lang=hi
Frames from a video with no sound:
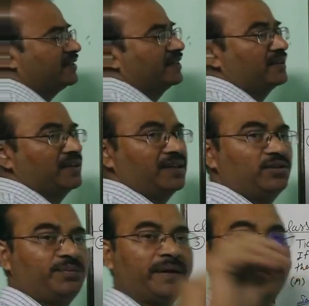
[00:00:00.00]
सर्कल का
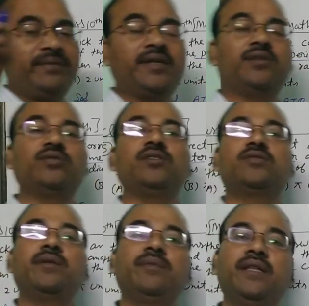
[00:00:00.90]
जो पैरीमीटर होता है
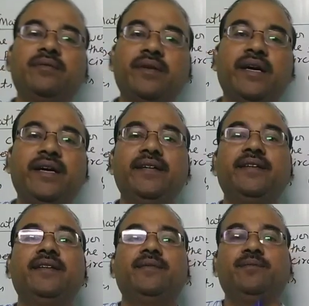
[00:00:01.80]
उसका मतलब क्या है
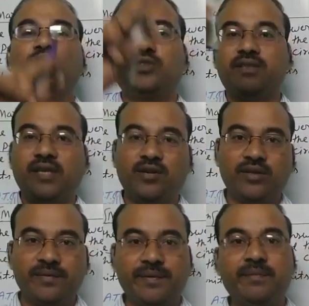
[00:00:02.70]
उसकी चारों
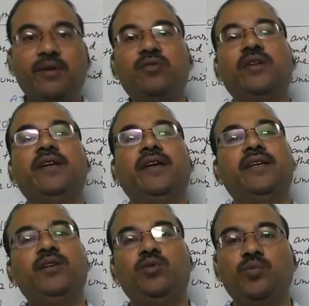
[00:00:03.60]
तरफ की बाउंड्री यानी
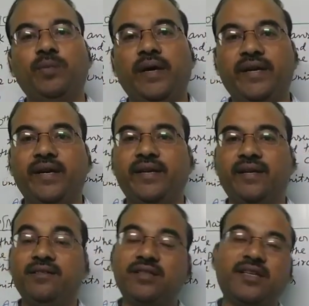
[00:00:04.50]
कि टू पाई आर
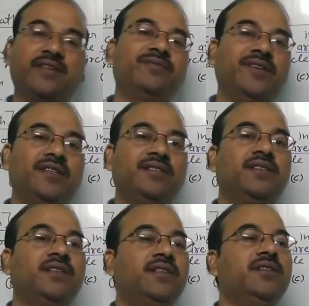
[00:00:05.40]
यानी सरकमफ्रेंस
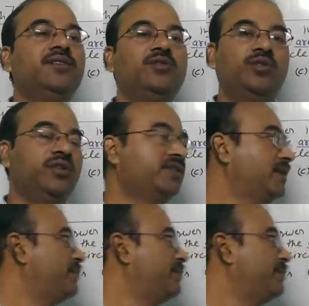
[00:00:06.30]
जो इसका